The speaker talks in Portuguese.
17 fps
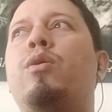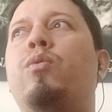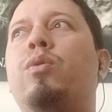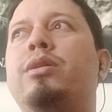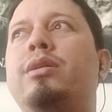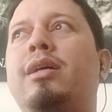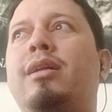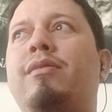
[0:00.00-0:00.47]

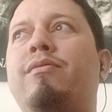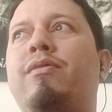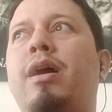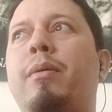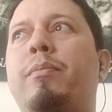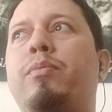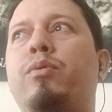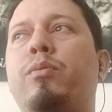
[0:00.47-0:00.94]
Quando ela
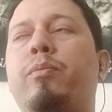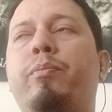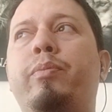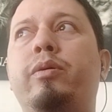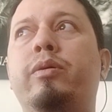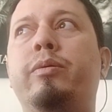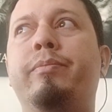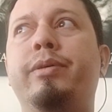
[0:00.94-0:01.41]
vai para um
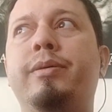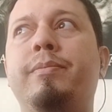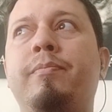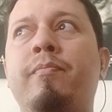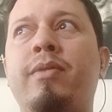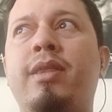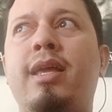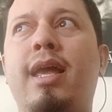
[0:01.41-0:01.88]
pub,
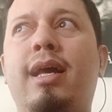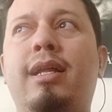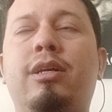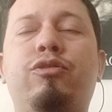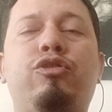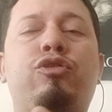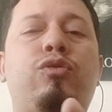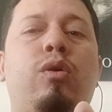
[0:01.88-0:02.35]

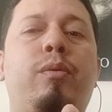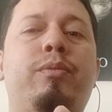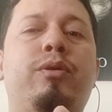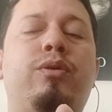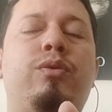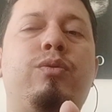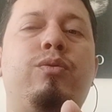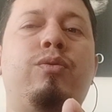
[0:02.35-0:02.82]
ela
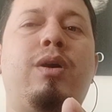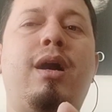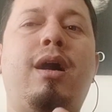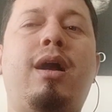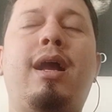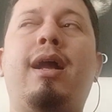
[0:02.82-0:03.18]
descobre que um